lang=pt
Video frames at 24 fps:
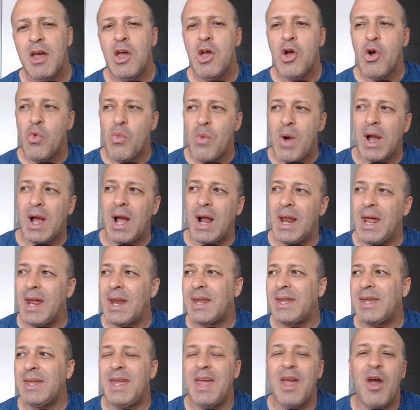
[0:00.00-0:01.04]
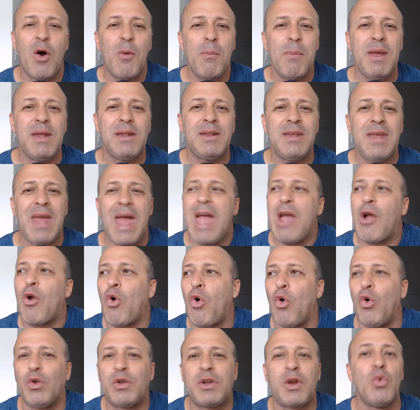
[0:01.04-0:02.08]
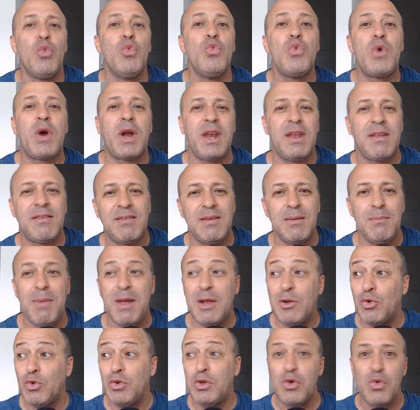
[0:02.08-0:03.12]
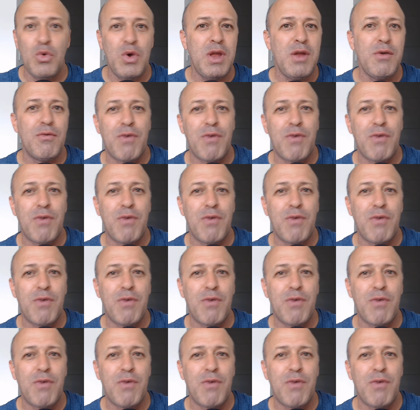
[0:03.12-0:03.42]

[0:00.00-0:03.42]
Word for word: uma galera que realmente é contra um crescimento de um rival